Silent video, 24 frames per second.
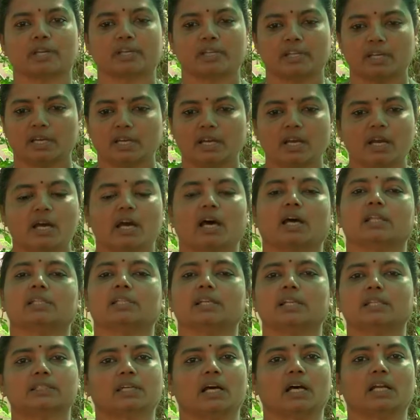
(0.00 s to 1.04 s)
ஆகிட்டு
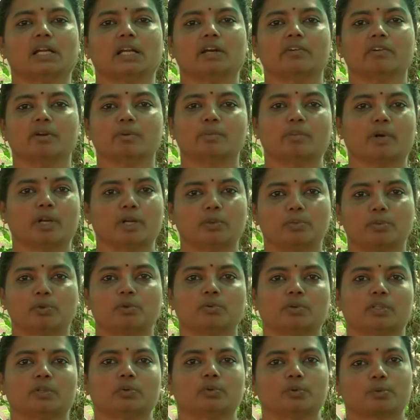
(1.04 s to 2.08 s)
அதிலே தானாகவே மண்புழு
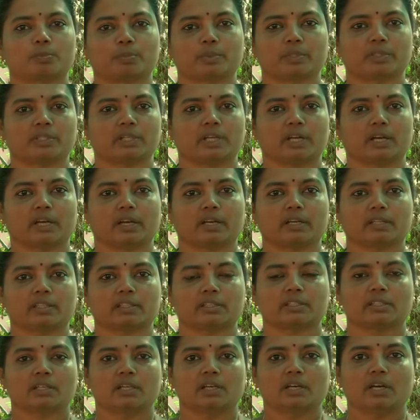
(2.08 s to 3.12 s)
வந்து உற்பத்தி ஆகிடுது
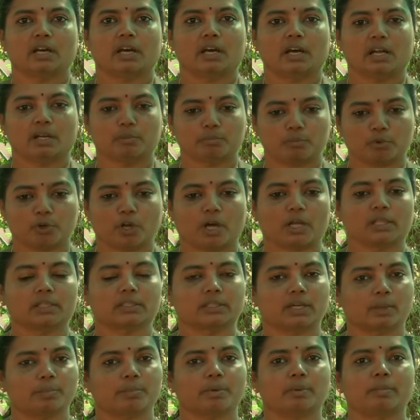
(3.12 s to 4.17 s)

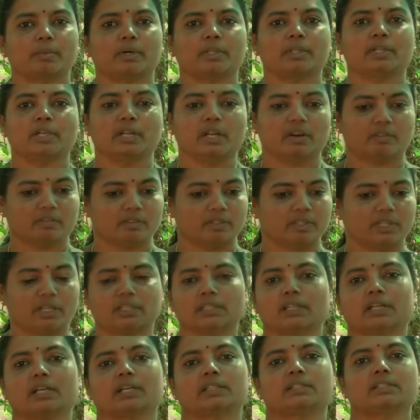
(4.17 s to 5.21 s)
அதுக்கப்புறமா தான் நான் வந்து
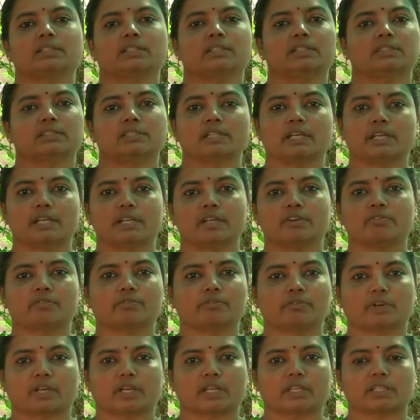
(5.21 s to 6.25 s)
அதை எடுத்து செடி
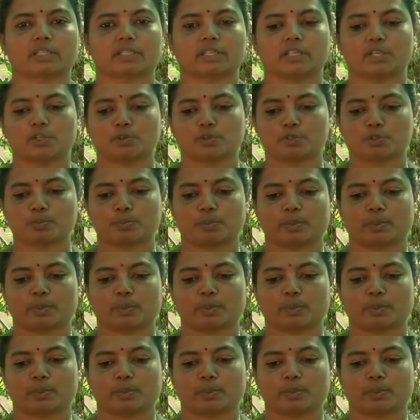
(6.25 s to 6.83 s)
வைக்கிறதுக்கு யூஸ்